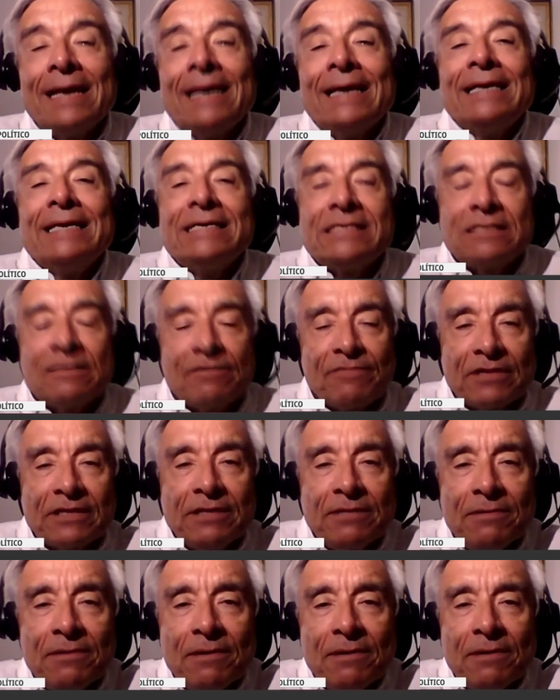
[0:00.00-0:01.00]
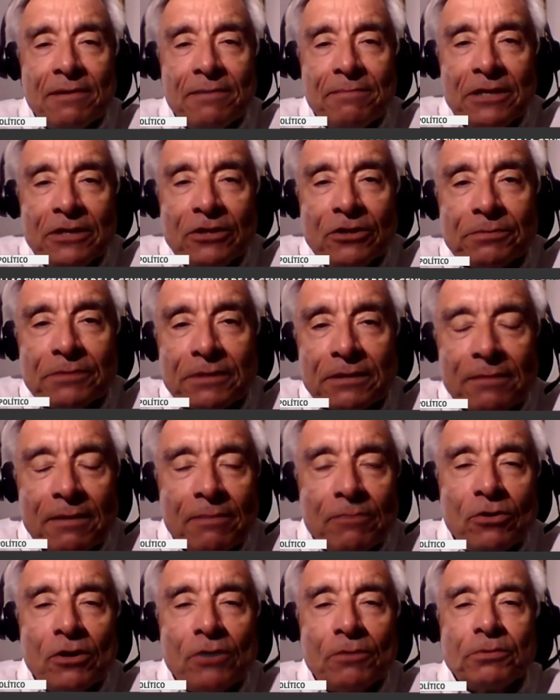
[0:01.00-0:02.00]
Y si efectivamente
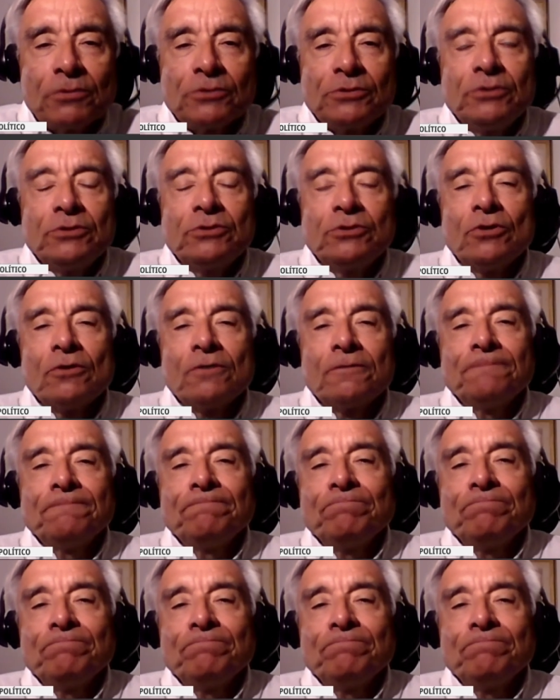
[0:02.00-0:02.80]
observamos la oposición,